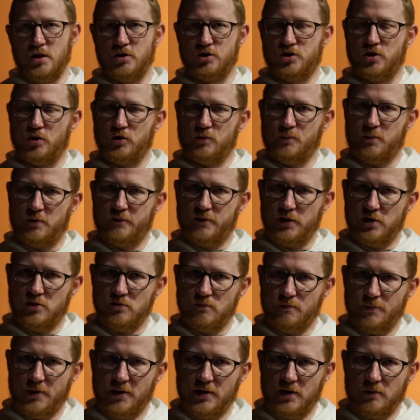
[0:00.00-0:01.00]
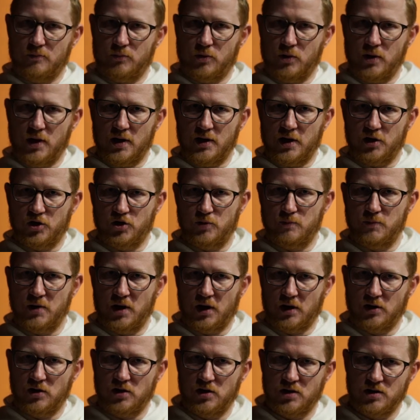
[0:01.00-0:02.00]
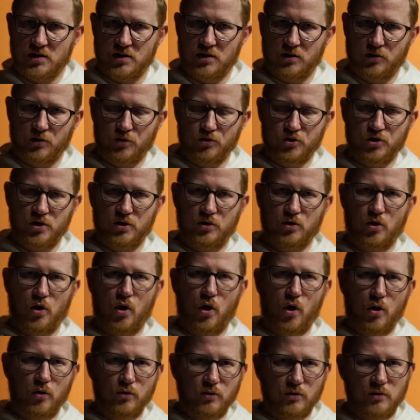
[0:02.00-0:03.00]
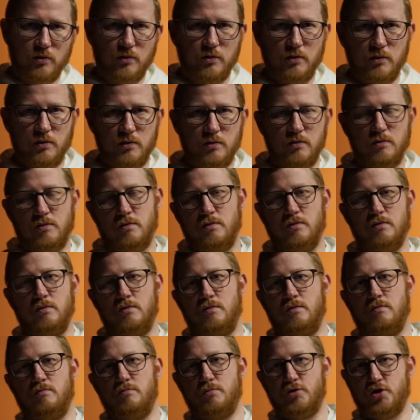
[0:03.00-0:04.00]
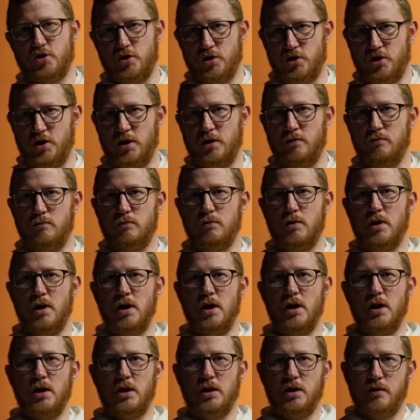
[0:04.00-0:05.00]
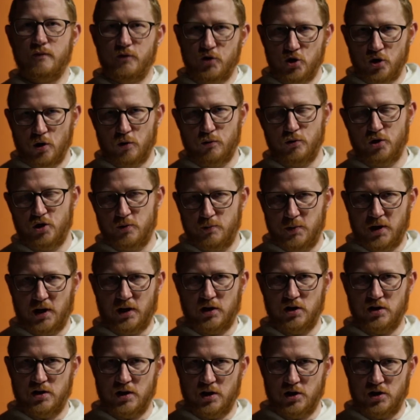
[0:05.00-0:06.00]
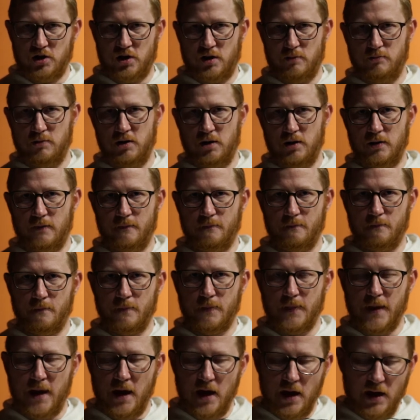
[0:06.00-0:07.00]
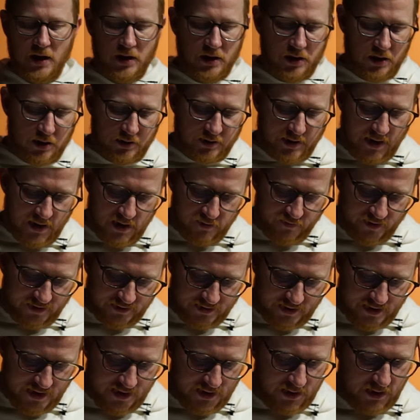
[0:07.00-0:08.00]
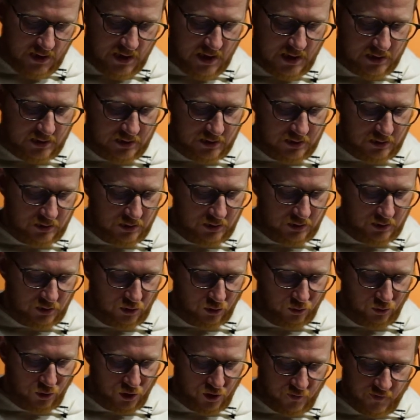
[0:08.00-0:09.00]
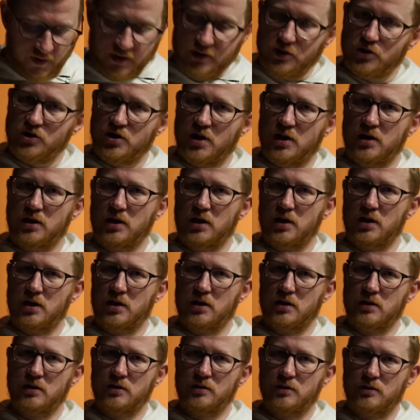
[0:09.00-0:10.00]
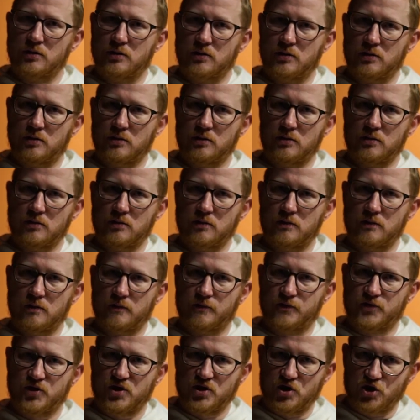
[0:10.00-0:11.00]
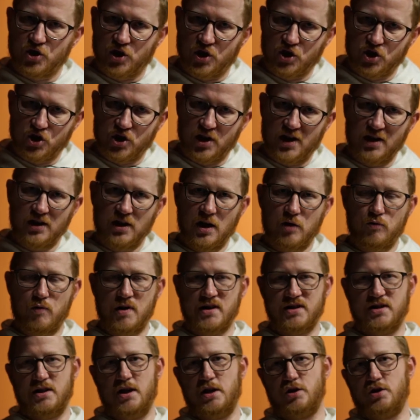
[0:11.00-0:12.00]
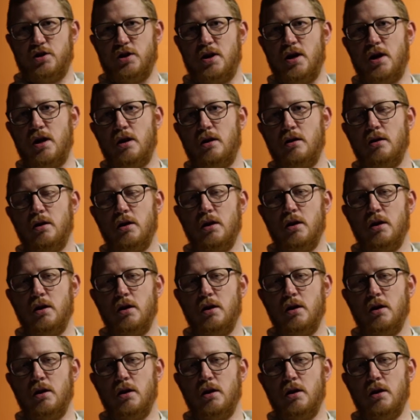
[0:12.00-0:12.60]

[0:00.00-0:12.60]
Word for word: Że odpowiedzią Pana Boga na śmierć jest to, że to On przyszedł i wziął śmierć na siebie. I ta Ewangelia, to doświadczenie y, wskrzeszenia łazarza,